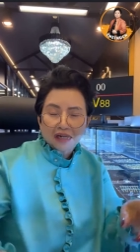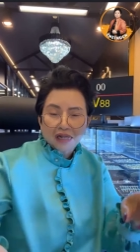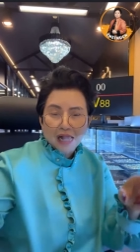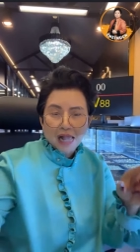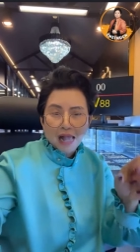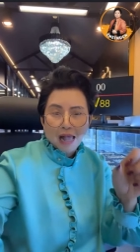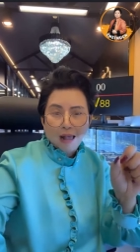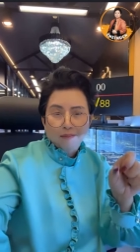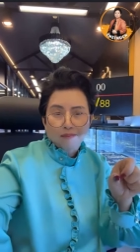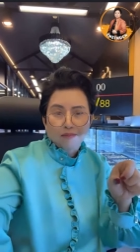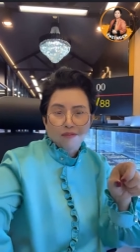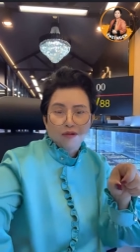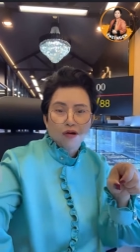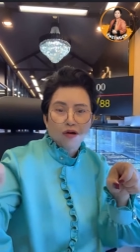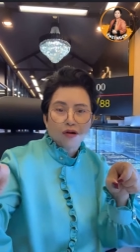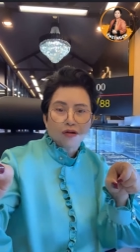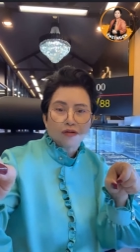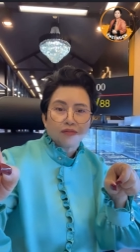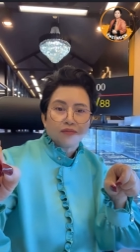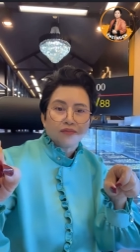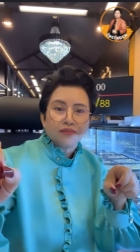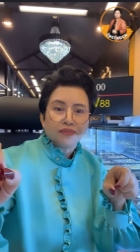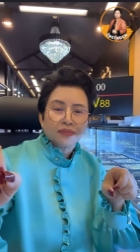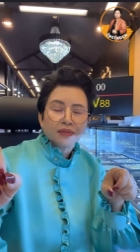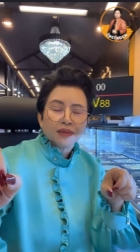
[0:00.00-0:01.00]
ขับ รถ
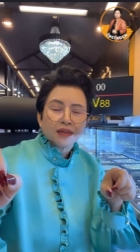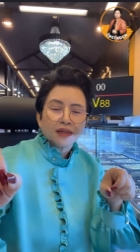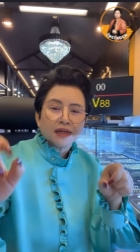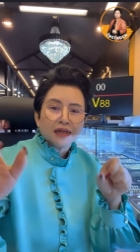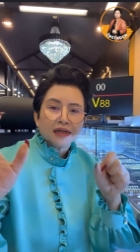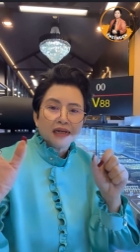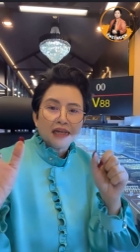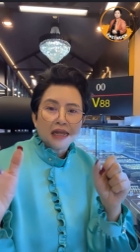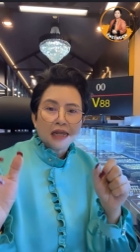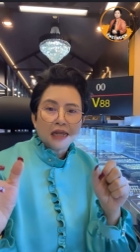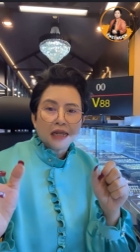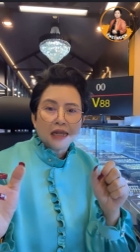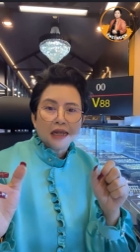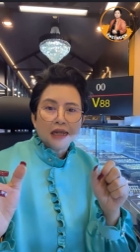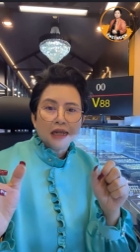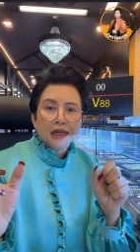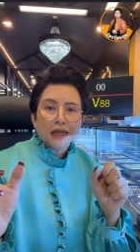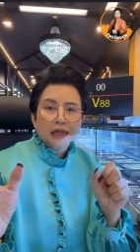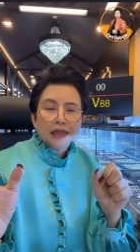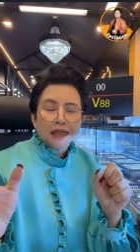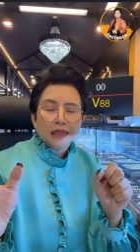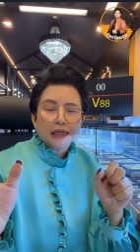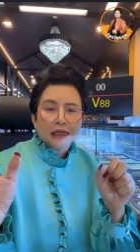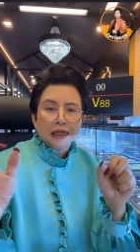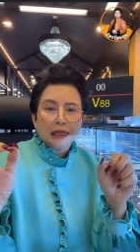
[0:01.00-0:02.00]
ดี
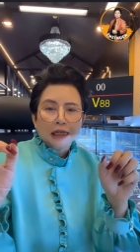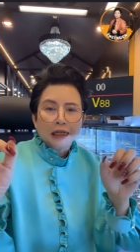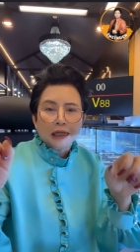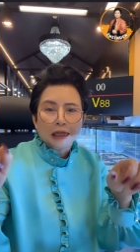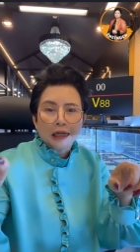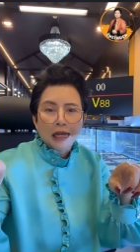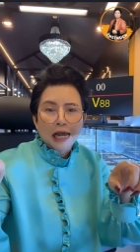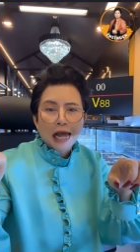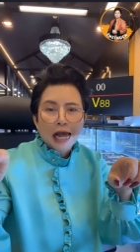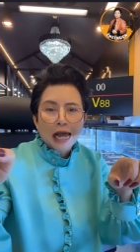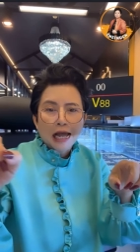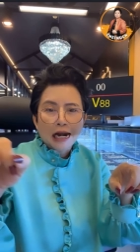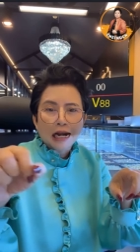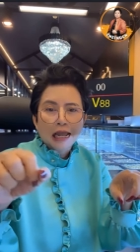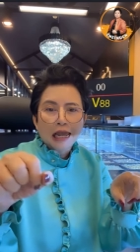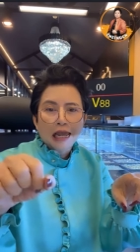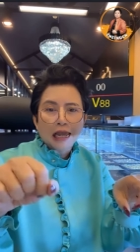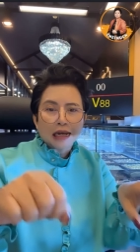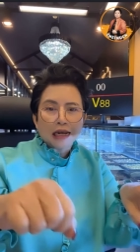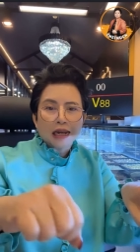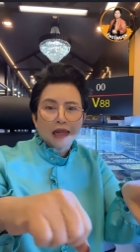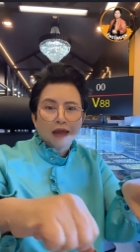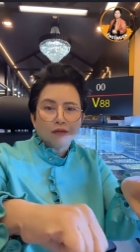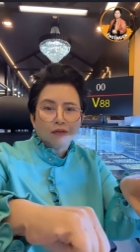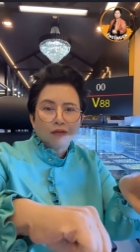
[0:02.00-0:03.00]
ขี่ฮาร์เลย์
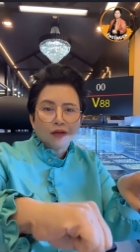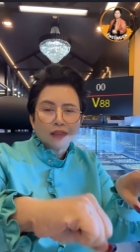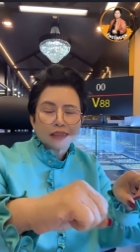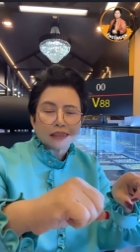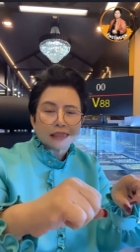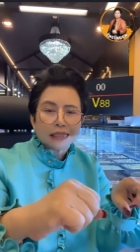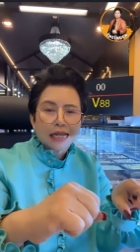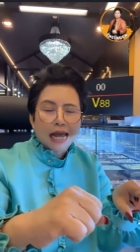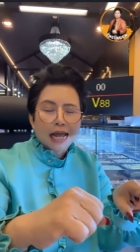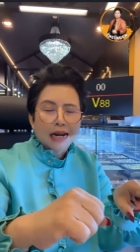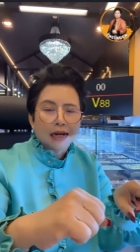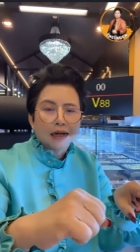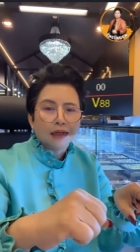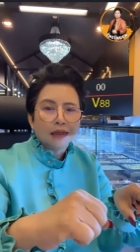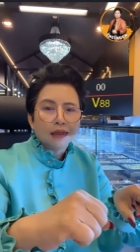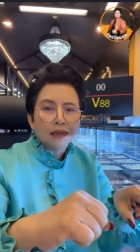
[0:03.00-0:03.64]
เดวิสัน